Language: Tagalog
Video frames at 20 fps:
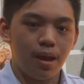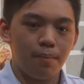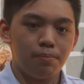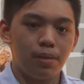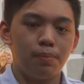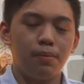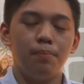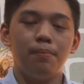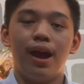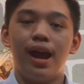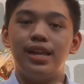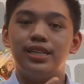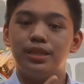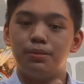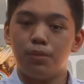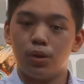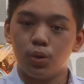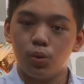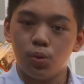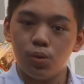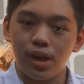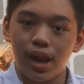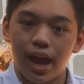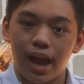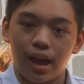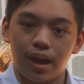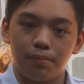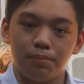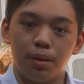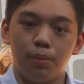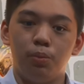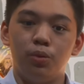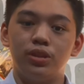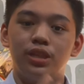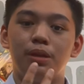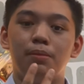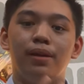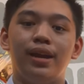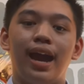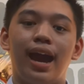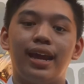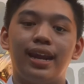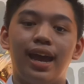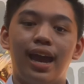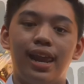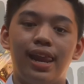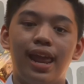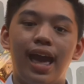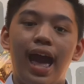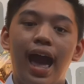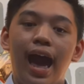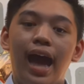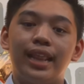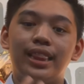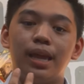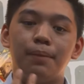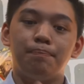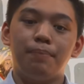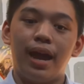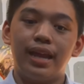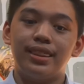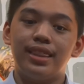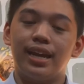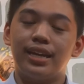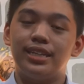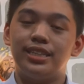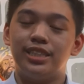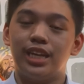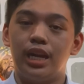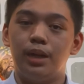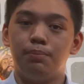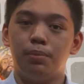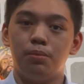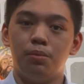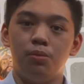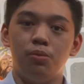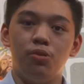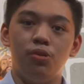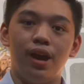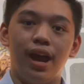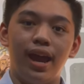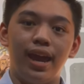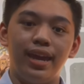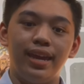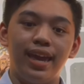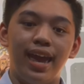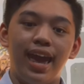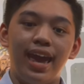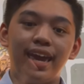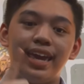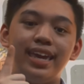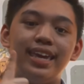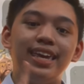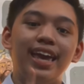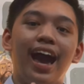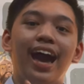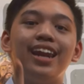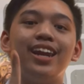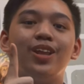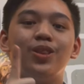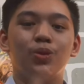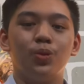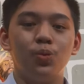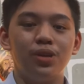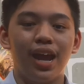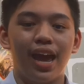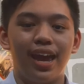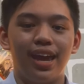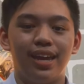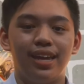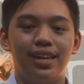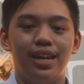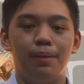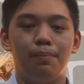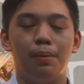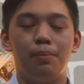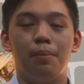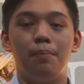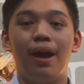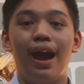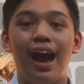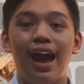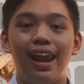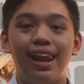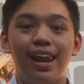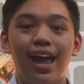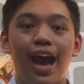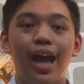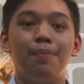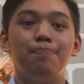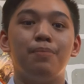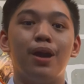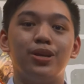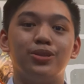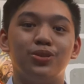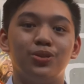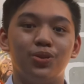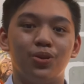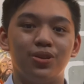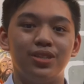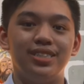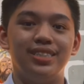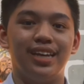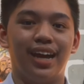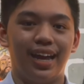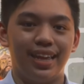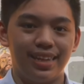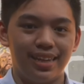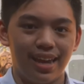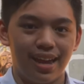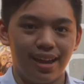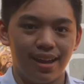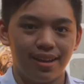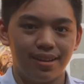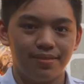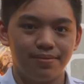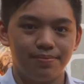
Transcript: pagmamahal sa magulang, mabuting mag-aaral, at tapat na kristiyanong pamumuhay, iyan ang tunay na pagmamahal at pagsunod sa Kanya.